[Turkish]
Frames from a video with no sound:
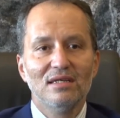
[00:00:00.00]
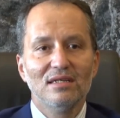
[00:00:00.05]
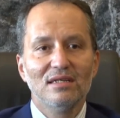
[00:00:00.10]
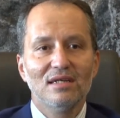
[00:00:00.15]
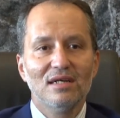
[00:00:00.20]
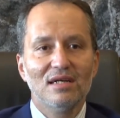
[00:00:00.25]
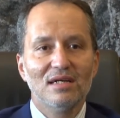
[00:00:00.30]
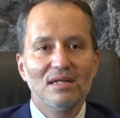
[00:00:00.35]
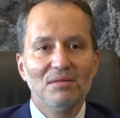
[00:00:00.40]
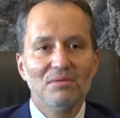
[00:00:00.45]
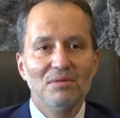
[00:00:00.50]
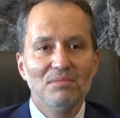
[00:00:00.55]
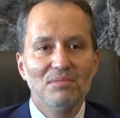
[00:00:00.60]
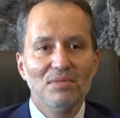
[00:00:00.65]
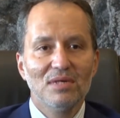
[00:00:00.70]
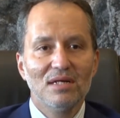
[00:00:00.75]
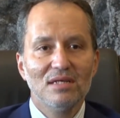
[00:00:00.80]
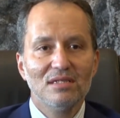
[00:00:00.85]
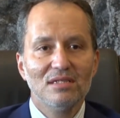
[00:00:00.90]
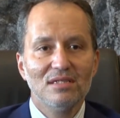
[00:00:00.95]

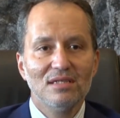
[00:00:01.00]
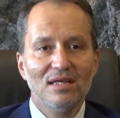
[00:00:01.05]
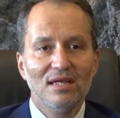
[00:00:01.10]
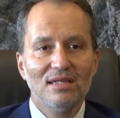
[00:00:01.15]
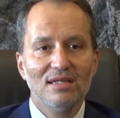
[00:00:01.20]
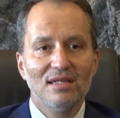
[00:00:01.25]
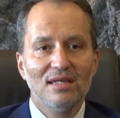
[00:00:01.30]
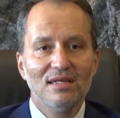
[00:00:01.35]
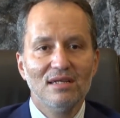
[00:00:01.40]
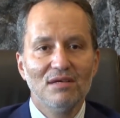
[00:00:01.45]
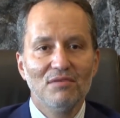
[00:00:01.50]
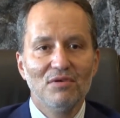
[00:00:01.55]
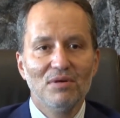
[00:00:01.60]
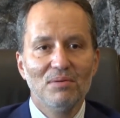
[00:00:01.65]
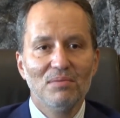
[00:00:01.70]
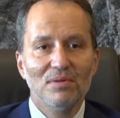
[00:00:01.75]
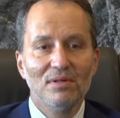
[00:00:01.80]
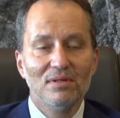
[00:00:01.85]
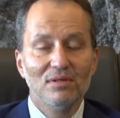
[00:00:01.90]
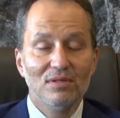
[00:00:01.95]
Kahramanmaraş yeniden
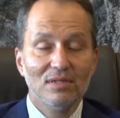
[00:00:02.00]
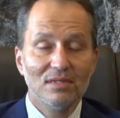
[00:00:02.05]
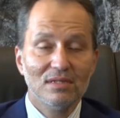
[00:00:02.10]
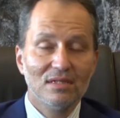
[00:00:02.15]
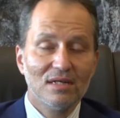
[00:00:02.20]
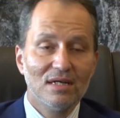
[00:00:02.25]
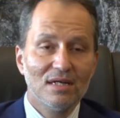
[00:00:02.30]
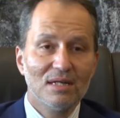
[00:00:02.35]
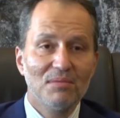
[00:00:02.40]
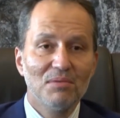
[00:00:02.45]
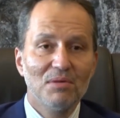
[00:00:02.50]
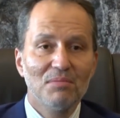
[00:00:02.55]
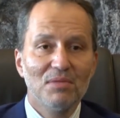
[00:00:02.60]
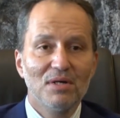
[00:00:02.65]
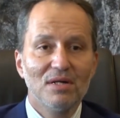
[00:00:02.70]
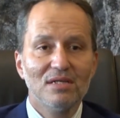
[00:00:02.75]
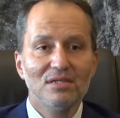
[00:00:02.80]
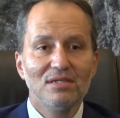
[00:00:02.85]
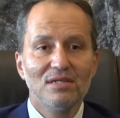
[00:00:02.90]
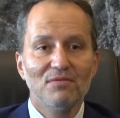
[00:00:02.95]
Refah
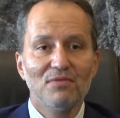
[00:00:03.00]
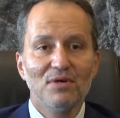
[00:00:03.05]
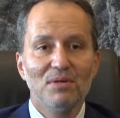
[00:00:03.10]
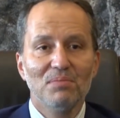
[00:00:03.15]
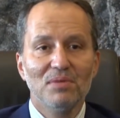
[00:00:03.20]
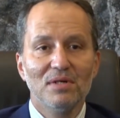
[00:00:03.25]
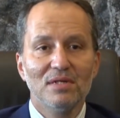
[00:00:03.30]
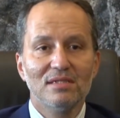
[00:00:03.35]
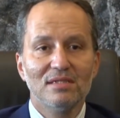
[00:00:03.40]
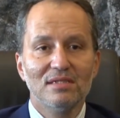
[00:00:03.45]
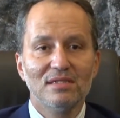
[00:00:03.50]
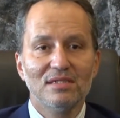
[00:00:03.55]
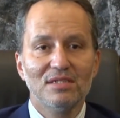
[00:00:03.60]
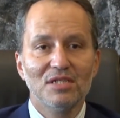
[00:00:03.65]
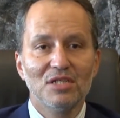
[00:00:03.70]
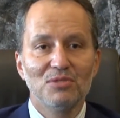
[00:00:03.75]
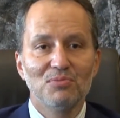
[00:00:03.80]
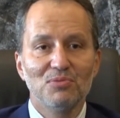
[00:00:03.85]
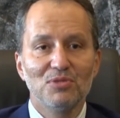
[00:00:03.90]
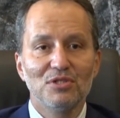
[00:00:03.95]
Kahramanmaraş Refah Partisi'ni
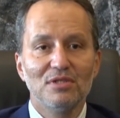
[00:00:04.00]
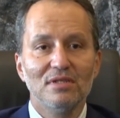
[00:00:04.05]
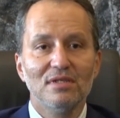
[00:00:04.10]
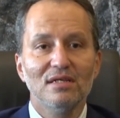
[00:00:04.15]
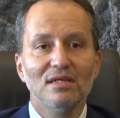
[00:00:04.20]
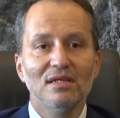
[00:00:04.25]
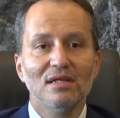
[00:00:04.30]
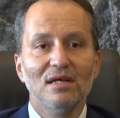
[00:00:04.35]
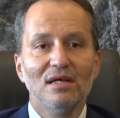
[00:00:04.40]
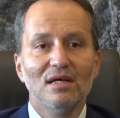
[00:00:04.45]
seçmişti.